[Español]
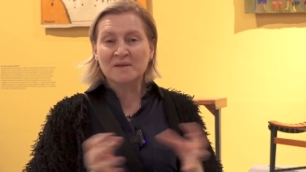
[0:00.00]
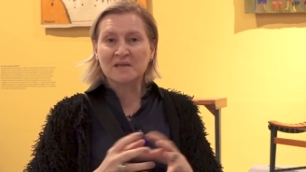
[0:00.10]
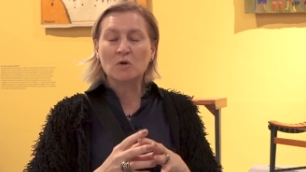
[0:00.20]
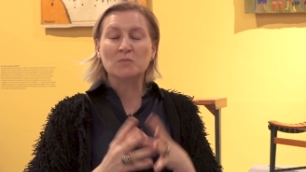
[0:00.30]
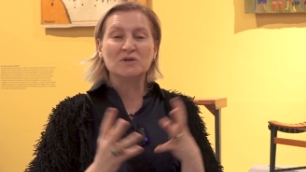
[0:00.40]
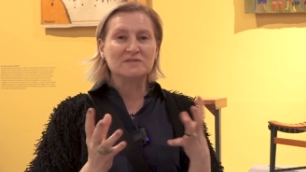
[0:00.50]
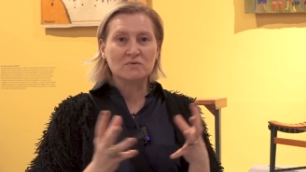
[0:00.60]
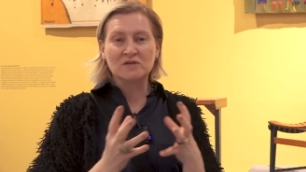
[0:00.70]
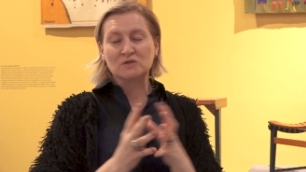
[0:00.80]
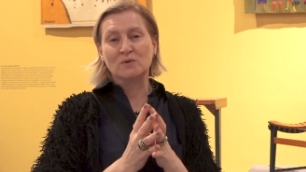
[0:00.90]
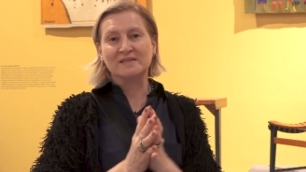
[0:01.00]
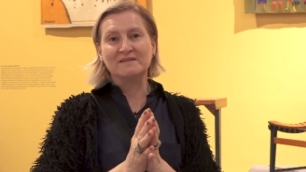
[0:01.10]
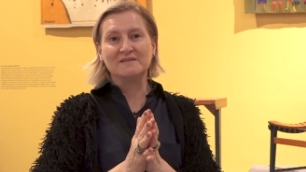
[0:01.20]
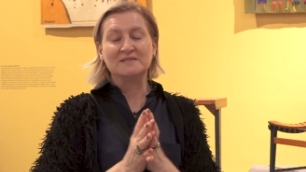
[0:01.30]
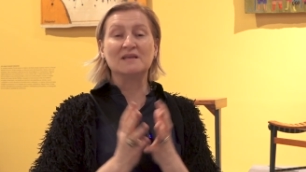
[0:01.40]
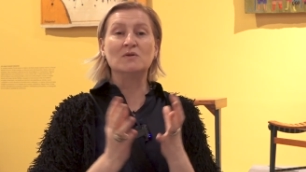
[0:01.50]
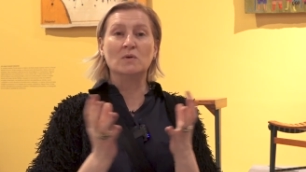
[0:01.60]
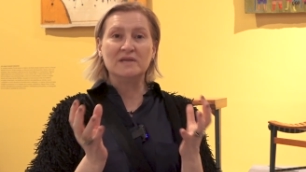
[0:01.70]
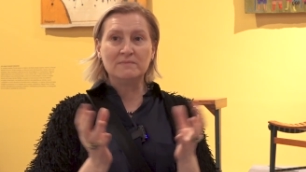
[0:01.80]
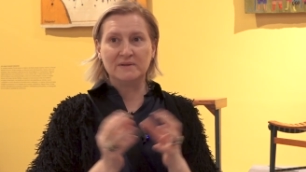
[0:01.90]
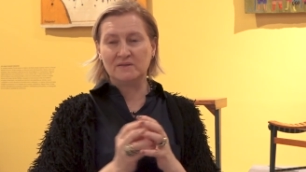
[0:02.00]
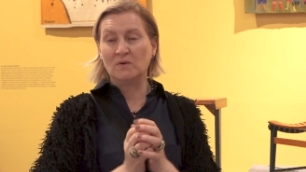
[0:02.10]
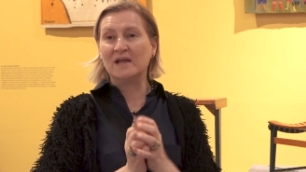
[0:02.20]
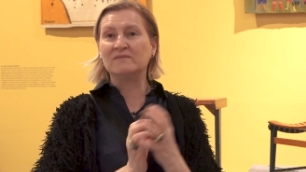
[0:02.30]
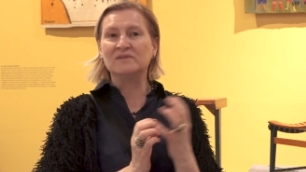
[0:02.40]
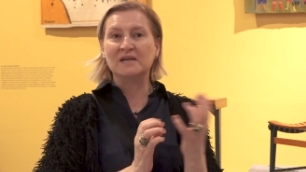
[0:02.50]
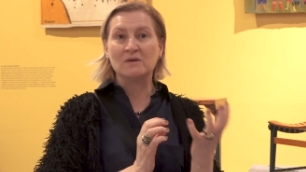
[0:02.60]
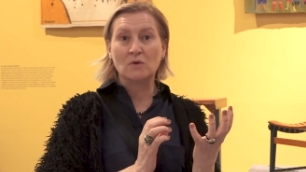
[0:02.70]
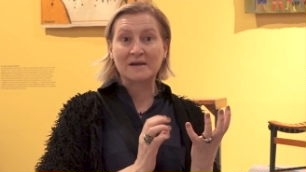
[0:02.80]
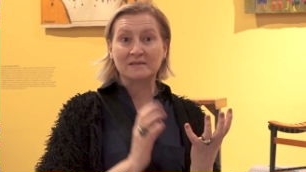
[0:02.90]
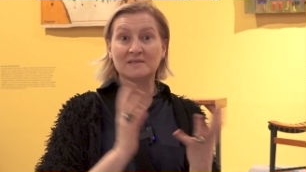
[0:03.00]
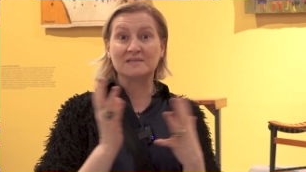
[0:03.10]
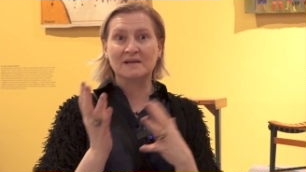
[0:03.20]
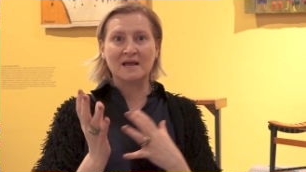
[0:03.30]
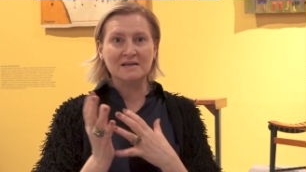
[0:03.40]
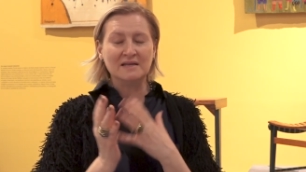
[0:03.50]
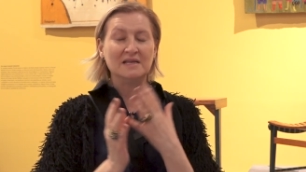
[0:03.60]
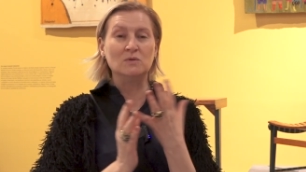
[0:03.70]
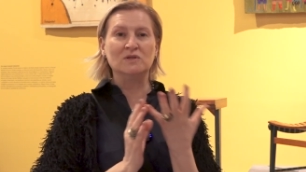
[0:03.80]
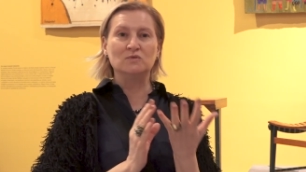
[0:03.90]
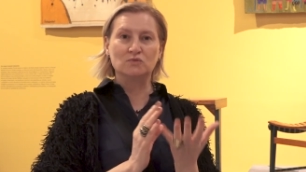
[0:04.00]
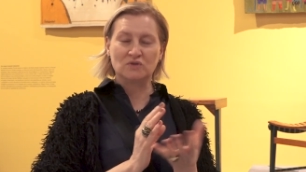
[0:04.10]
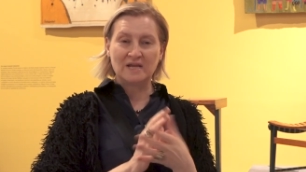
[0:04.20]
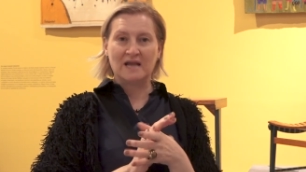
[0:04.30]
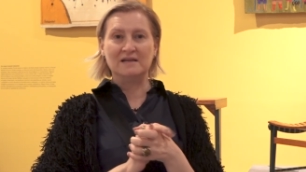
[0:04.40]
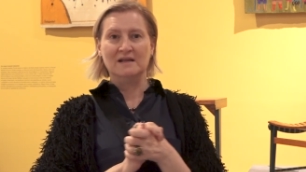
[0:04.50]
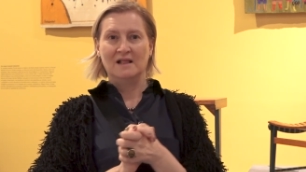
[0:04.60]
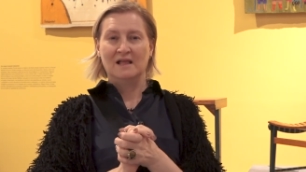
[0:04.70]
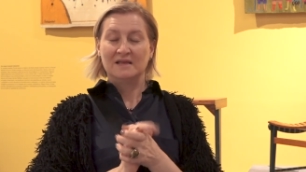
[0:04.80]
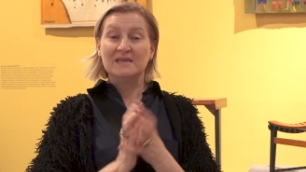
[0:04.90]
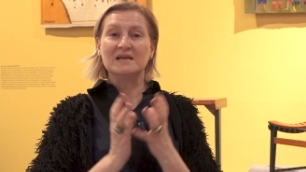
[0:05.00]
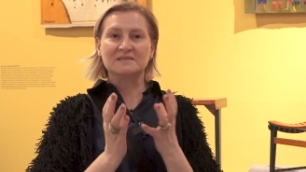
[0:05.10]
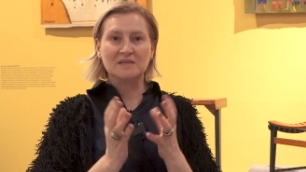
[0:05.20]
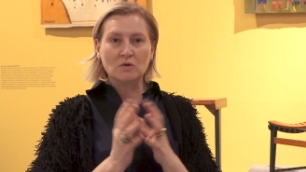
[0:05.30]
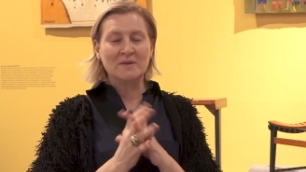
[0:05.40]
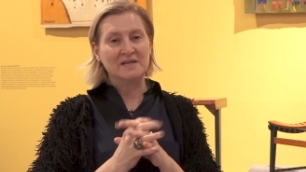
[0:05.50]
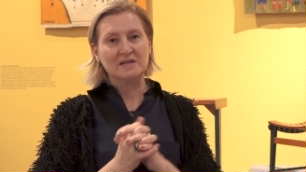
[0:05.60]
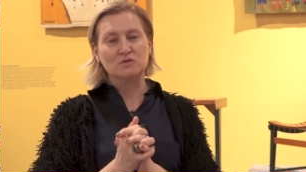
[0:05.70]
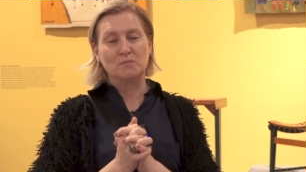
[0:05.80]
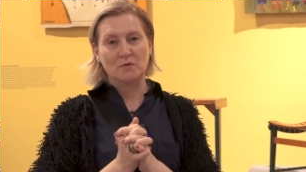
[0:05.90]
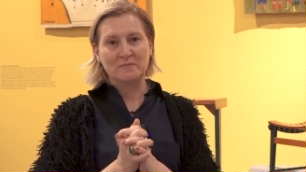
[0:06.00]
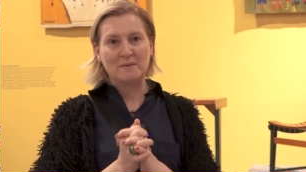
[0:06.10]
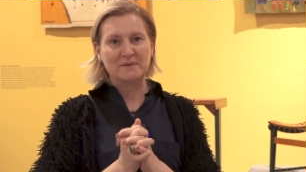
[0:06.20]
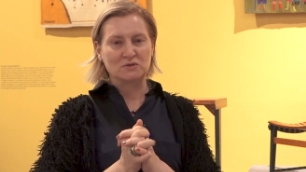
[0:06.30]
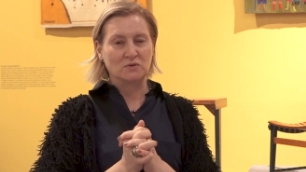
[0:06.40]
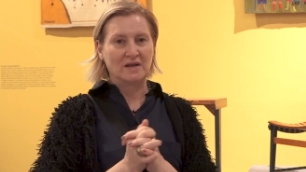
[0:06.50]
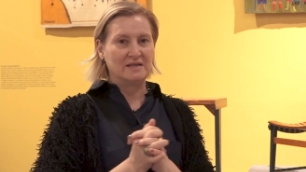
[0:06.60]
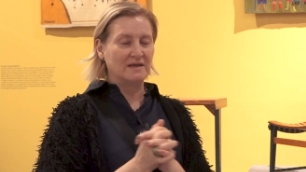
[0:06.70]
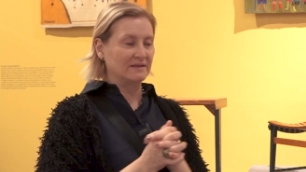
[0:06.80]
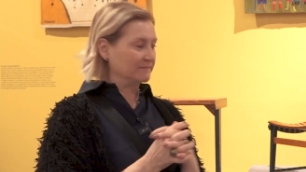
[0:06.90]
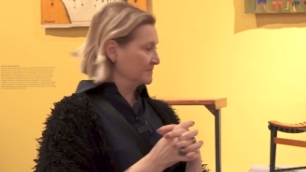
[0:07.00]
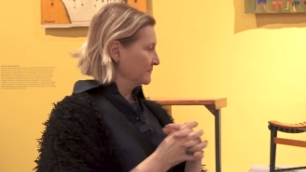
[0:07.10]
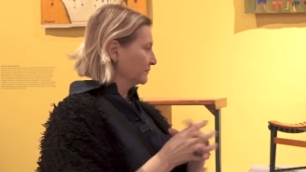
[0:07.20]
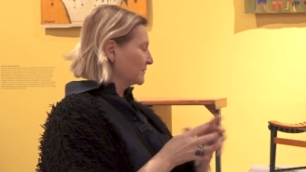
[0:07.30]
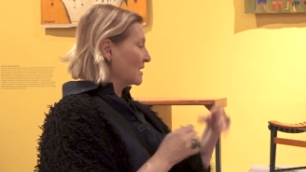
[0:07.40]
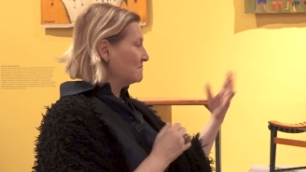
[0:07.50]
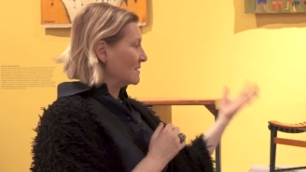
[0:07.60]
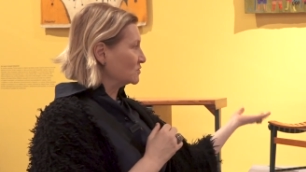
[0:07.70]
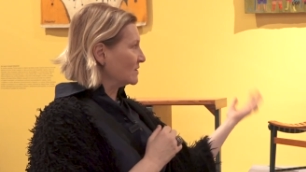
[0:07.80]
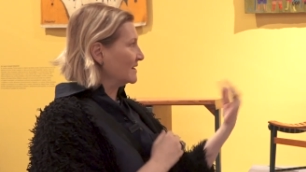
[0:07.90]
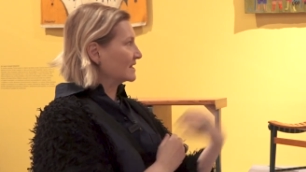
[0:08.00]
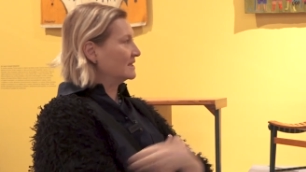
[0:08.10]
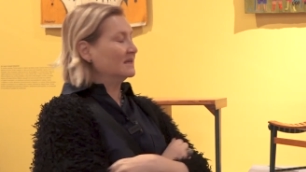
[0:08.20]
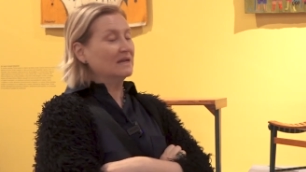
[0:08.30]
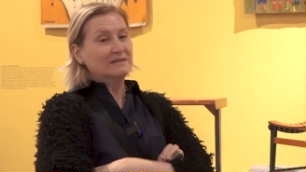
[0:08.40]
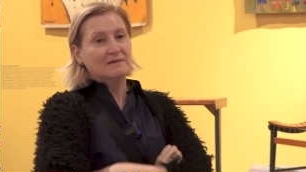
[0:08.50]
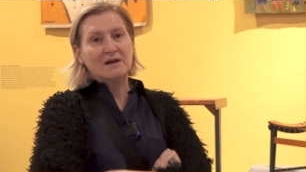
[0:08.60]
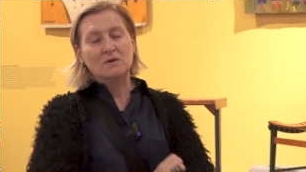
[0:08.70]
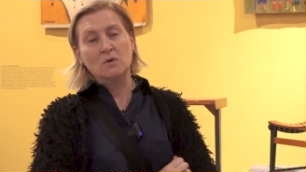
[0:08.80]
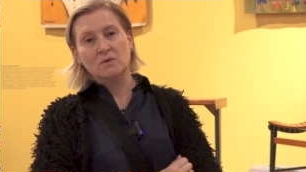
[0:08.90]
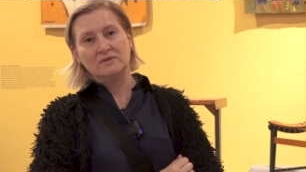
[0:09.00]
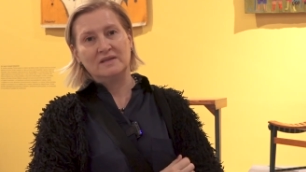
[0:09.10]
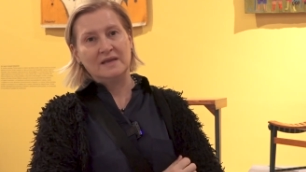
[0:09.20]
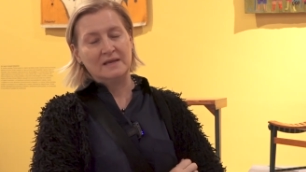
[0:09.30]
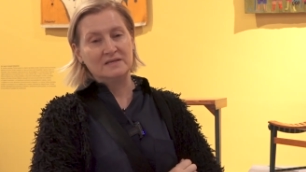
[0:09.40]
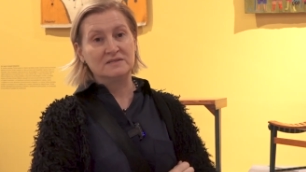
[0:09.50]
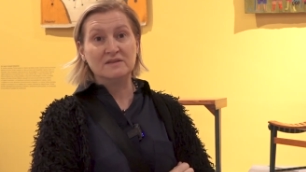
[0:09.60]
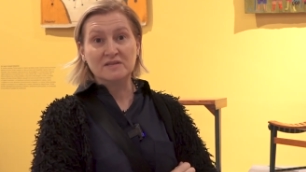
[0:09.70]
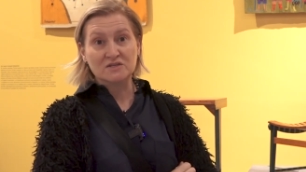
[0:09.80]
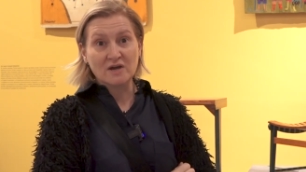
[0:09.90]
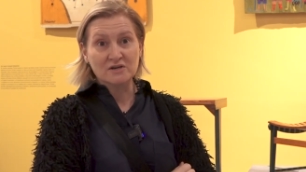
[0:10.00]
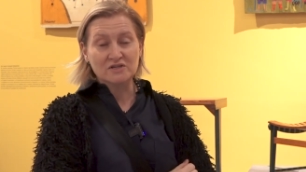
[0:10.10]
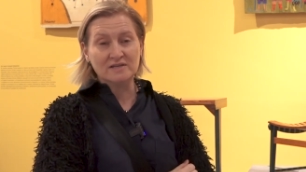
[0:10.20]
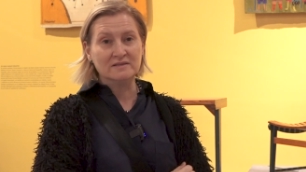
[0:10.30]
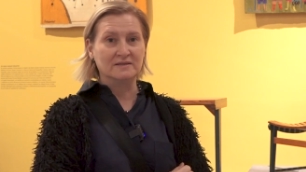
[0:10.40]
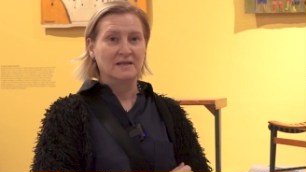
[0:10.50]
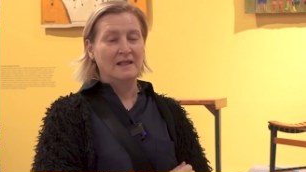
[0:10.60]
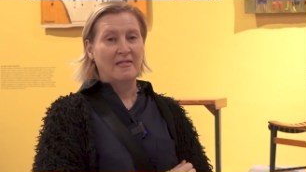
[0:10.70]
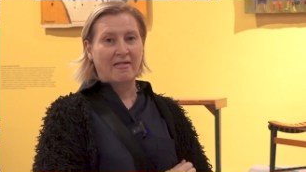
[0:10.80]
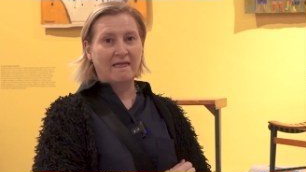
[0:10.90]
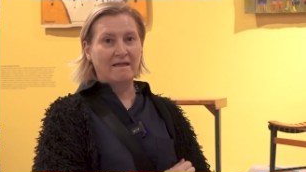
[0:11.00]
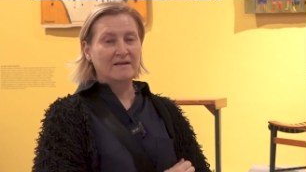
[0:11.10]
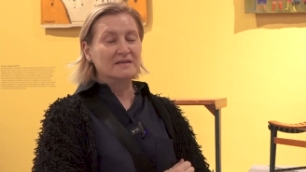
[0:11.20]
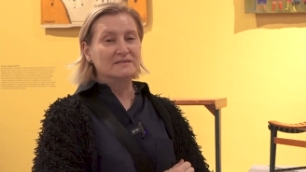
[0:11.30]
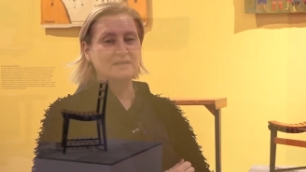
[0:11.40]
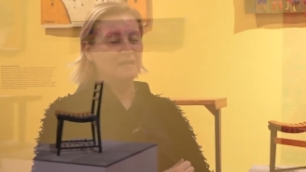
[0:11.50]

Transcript: en México puede ser una suerte de diseño híbrido entre lo artesanal y lo industrial y así tomaría su propia personalidad. Vamos a ver aquí el trabajo de Cynthia Sargent, eh, que es